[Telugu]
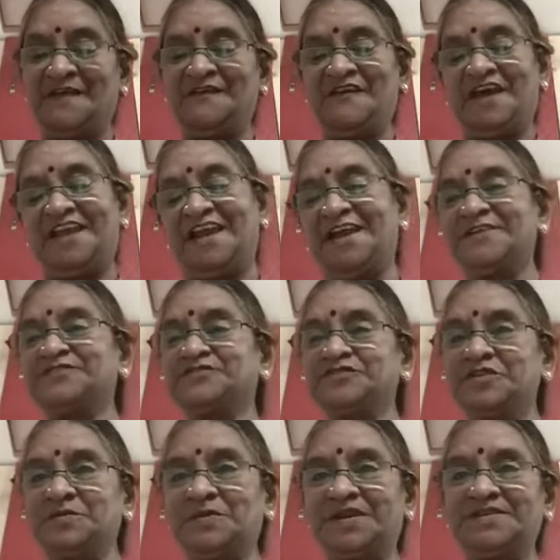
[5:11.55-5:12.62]

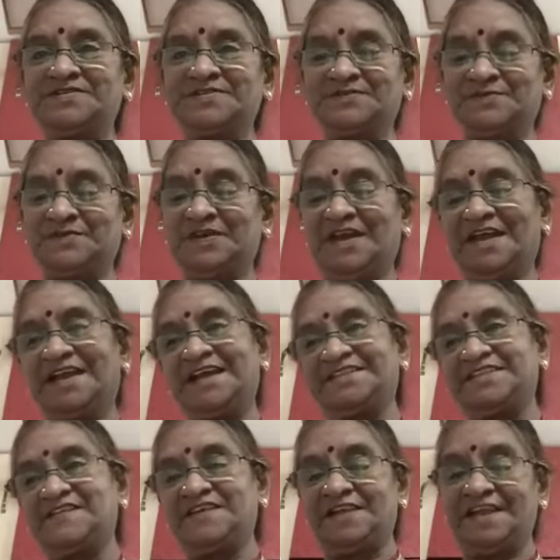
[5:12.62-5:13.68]
వేలాడుతుంది మనసు
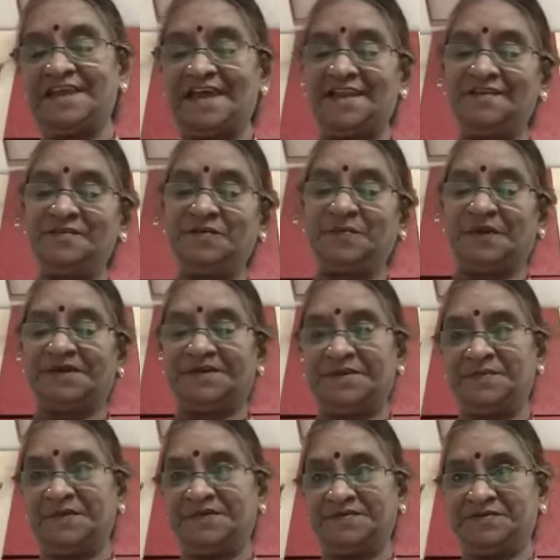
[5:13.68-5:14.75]
గత వలయాలను పట్టి
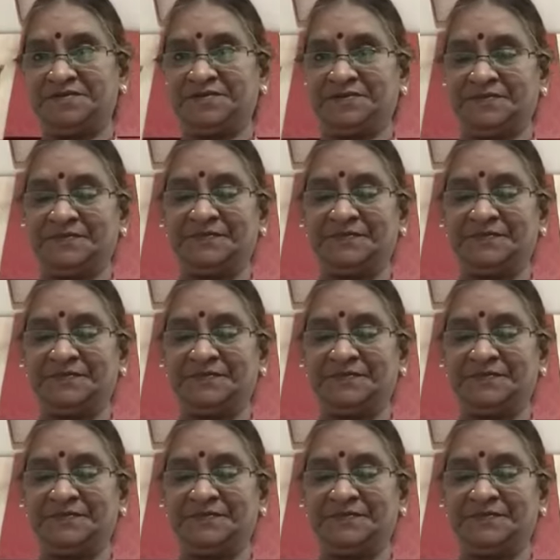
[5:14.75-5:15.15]
పీడిస్తూ